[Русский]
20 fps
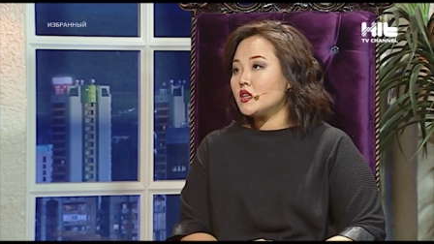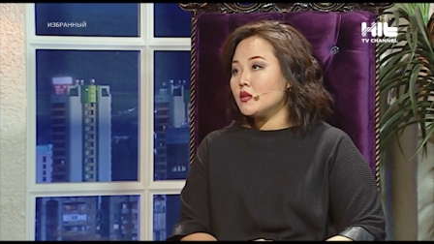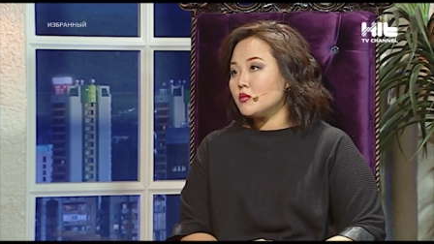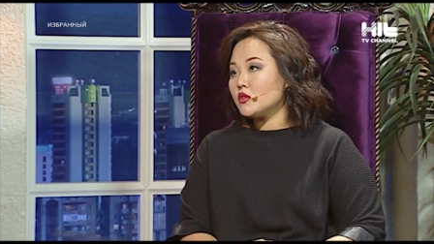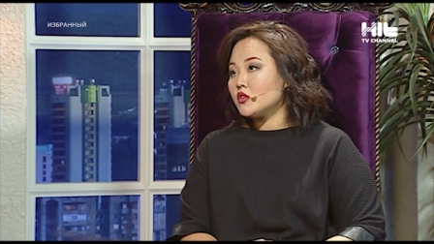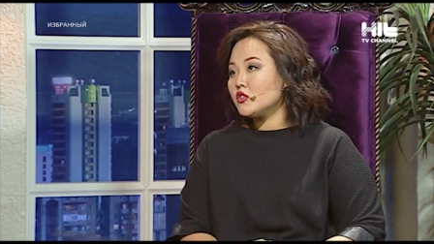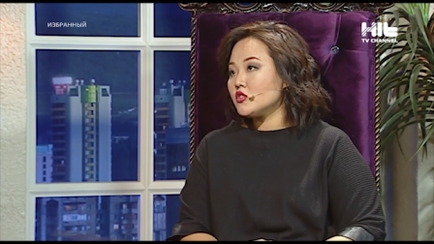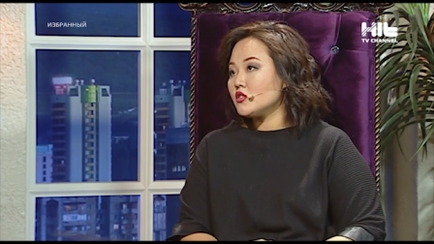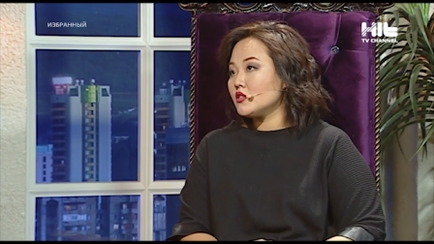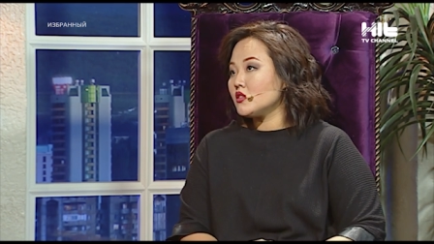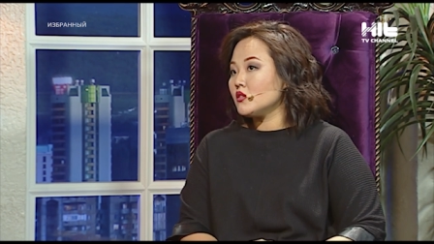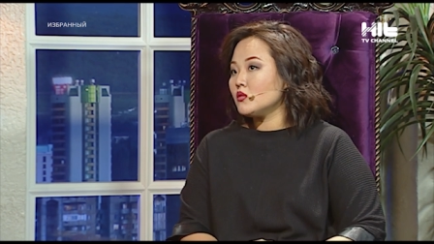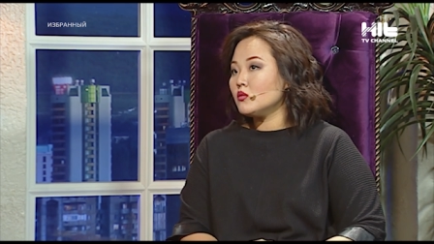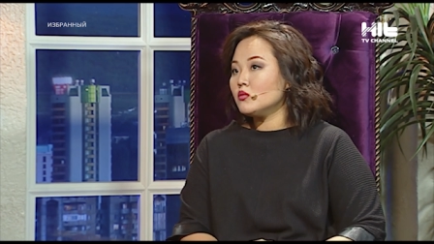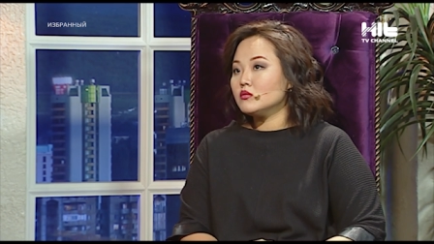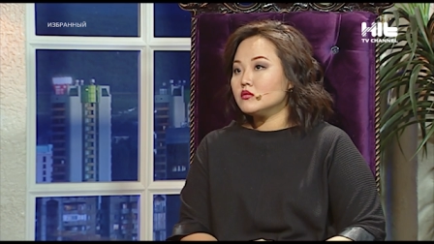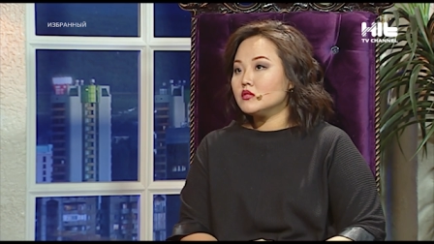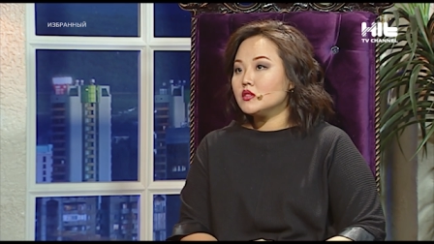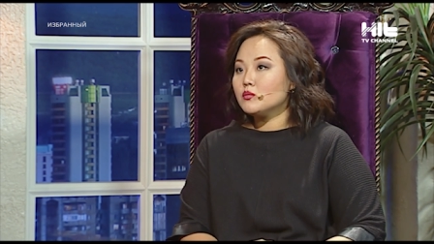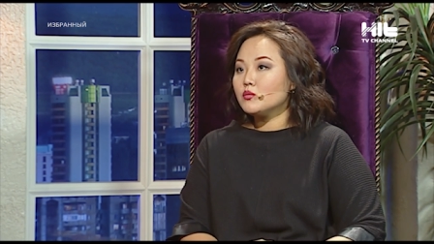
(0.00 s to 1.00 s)
коммерческий.
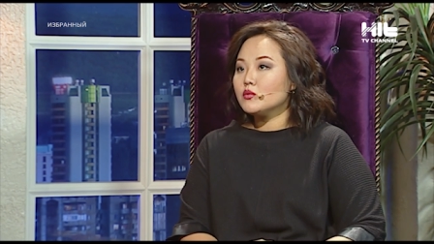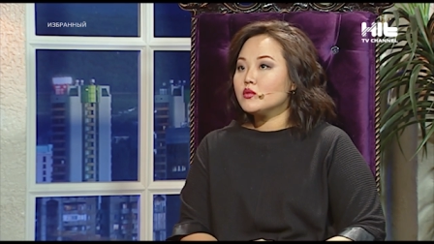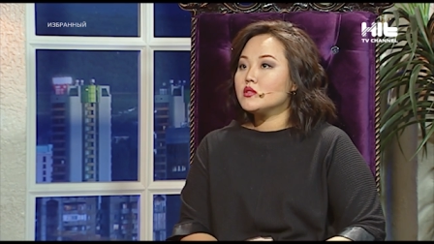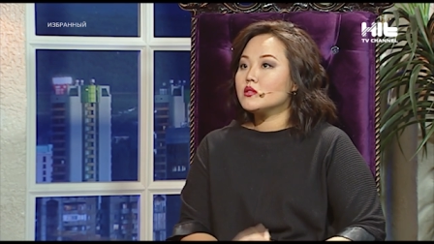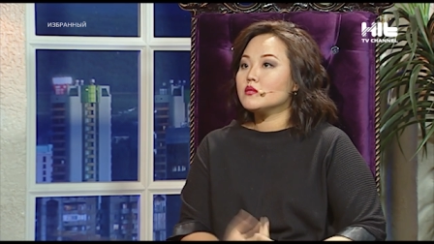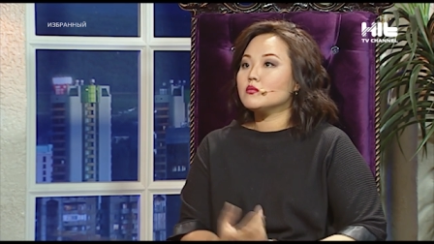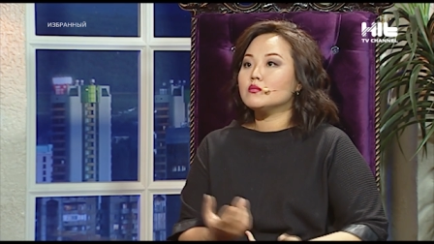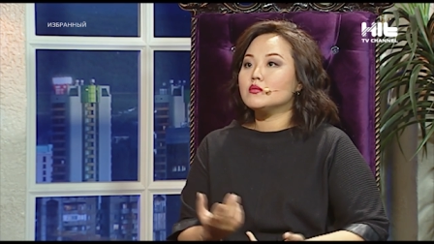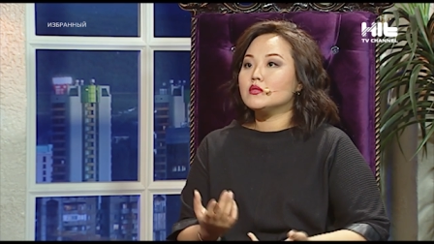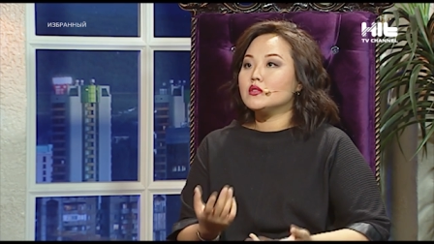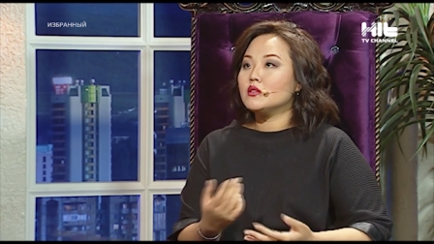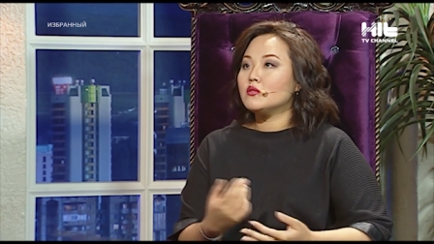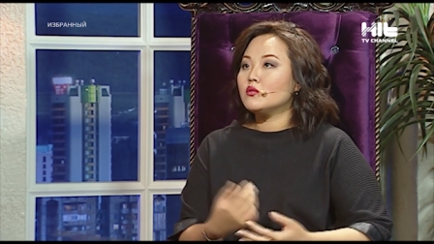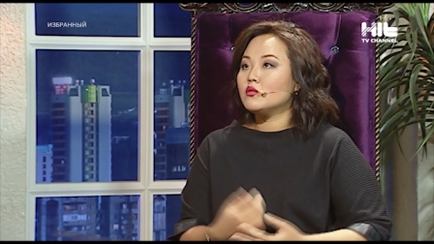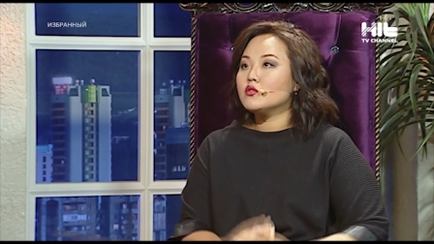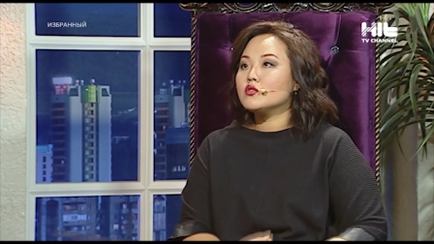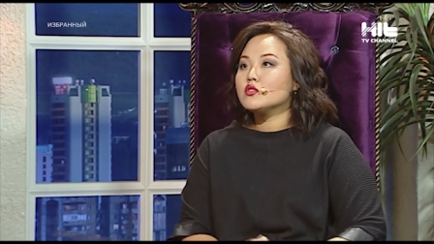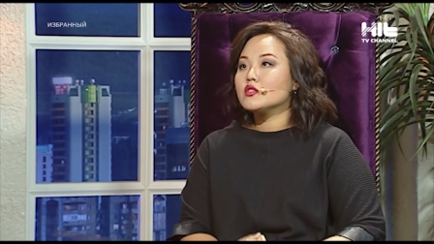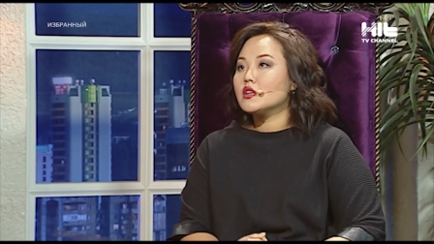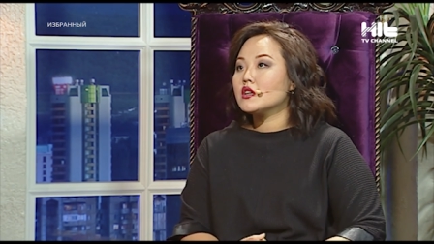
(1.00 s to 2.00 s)
ну, допустим,
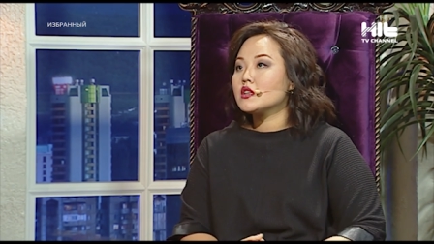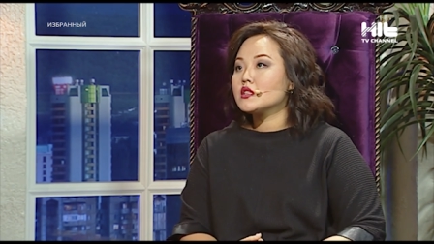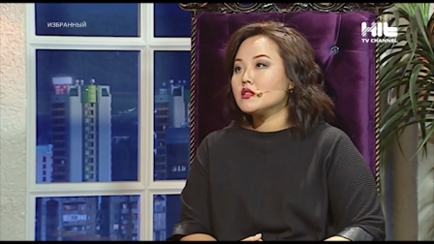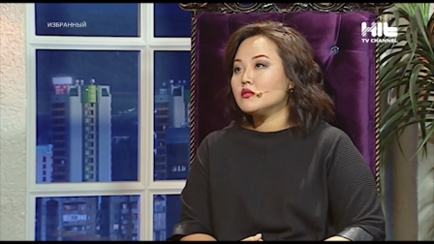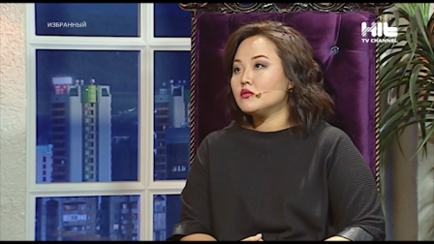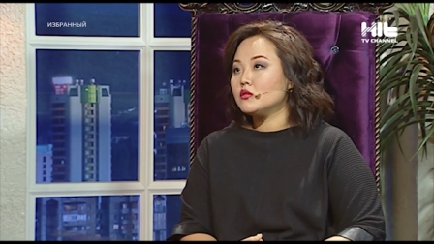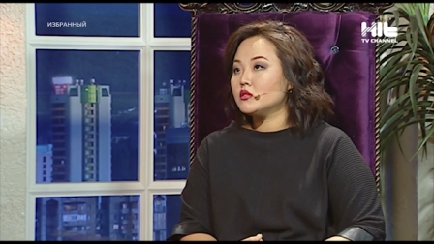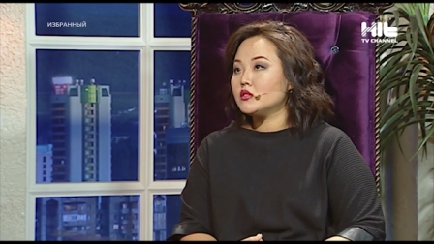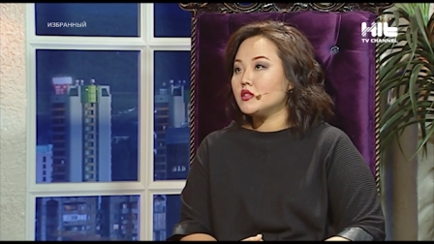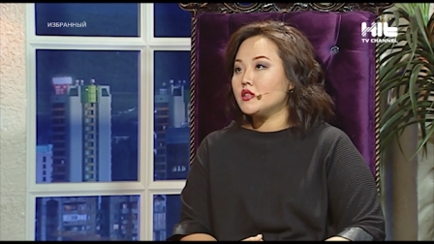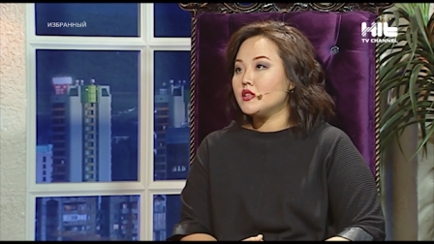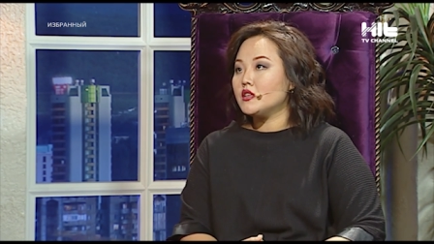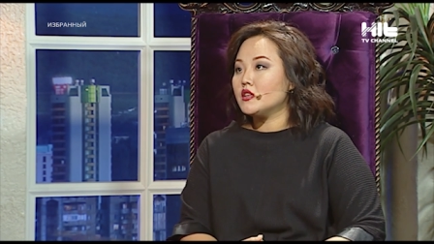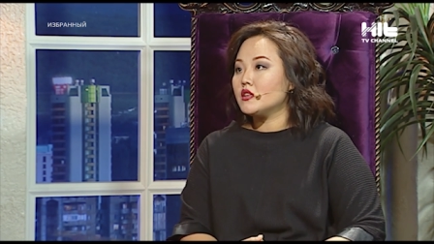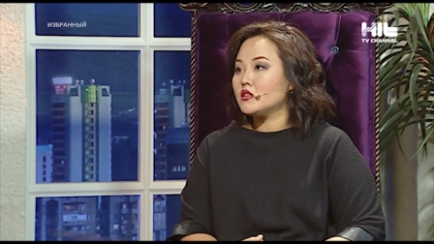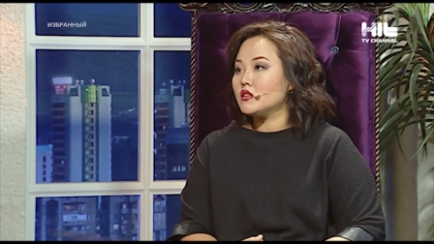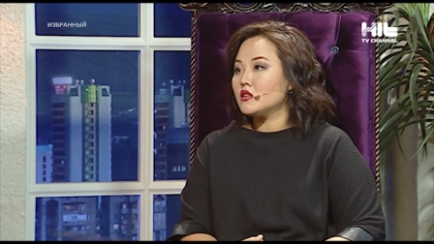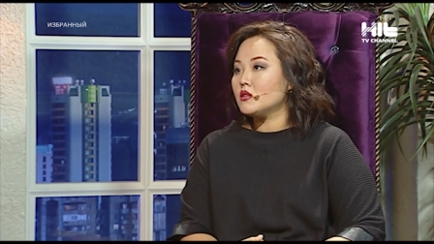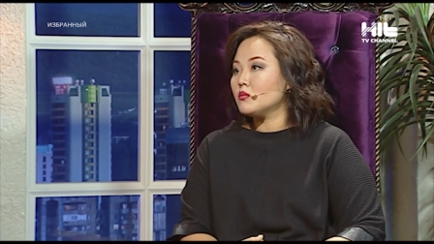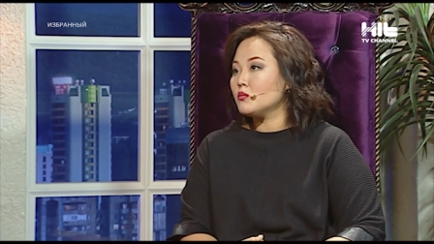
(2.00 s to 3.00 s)
того же Ларса фон
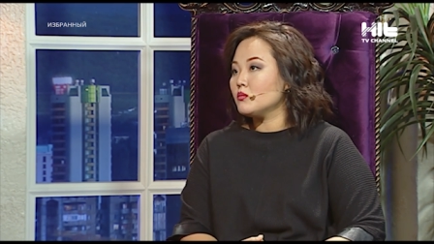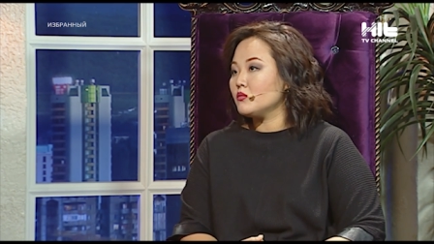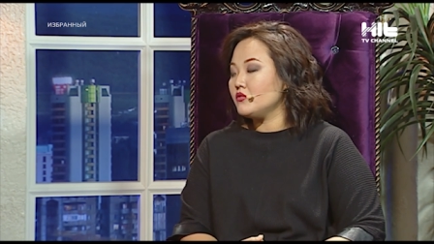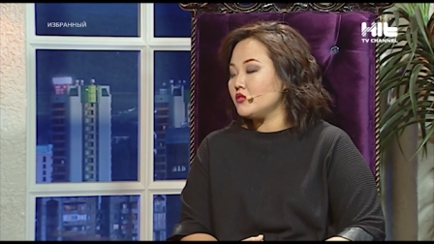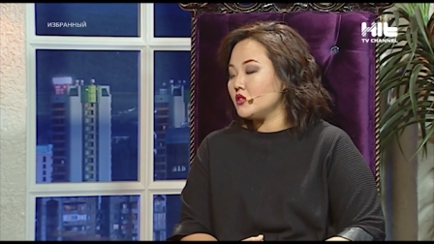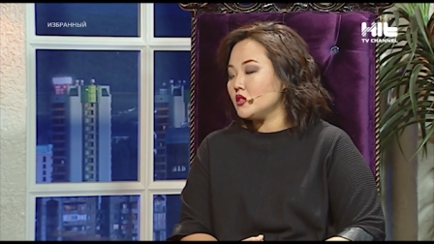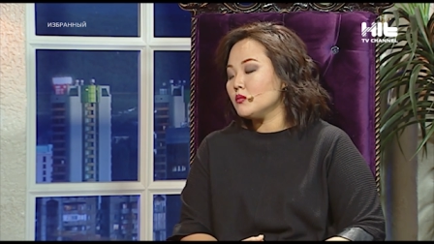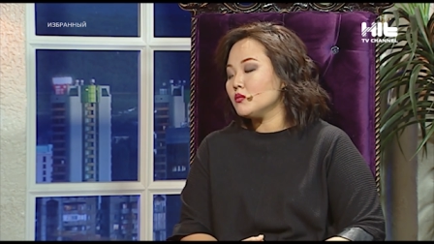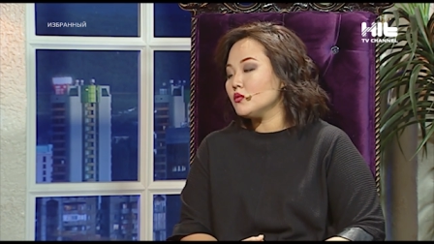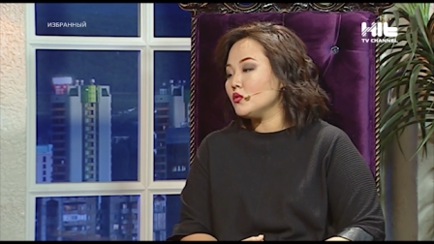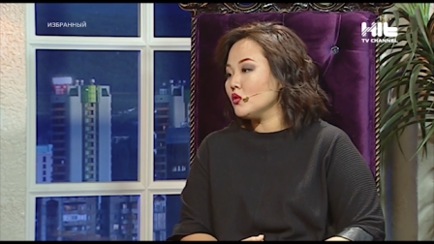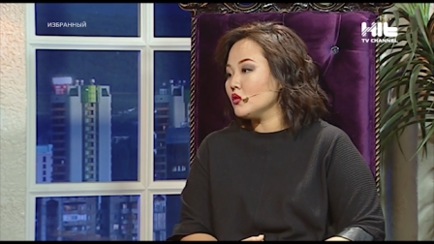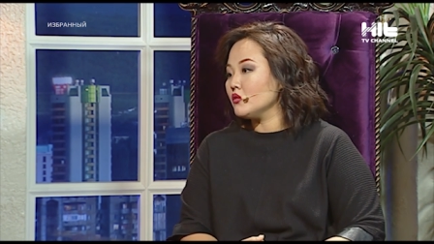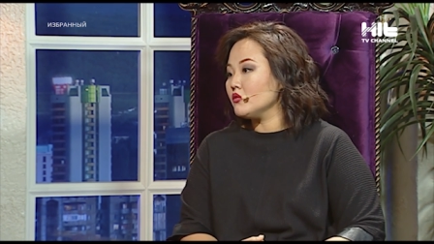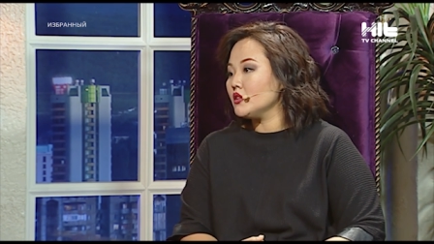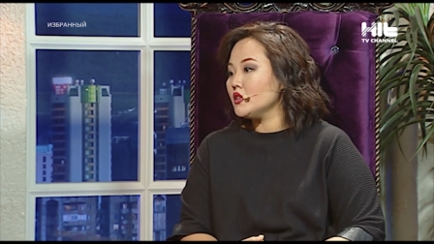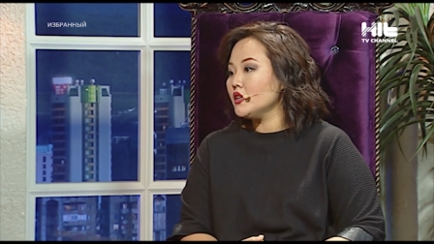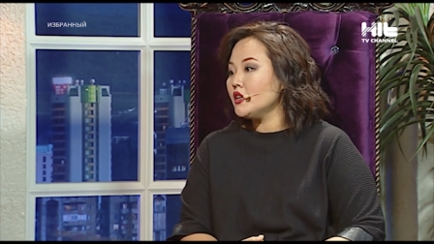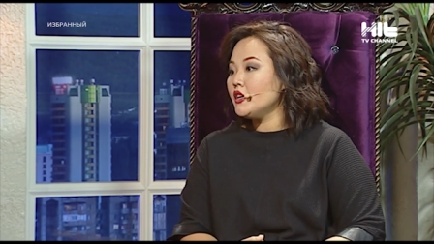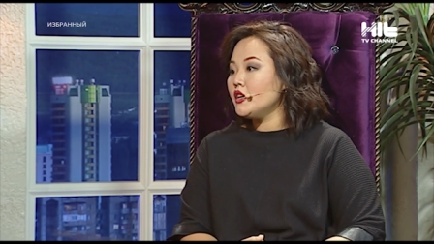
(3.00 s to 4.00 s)
Триера, там, фильм
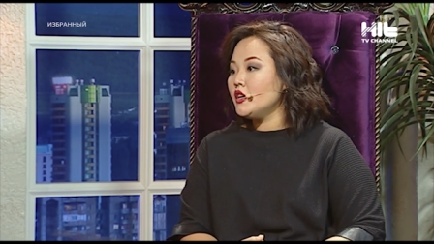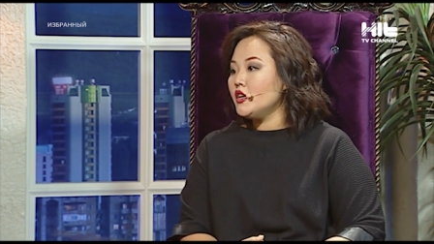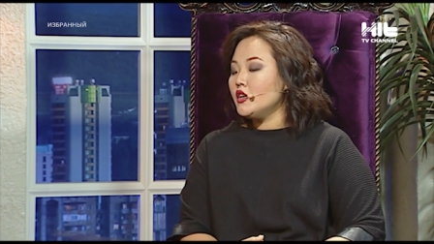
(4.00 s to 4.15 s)
«Догвиль».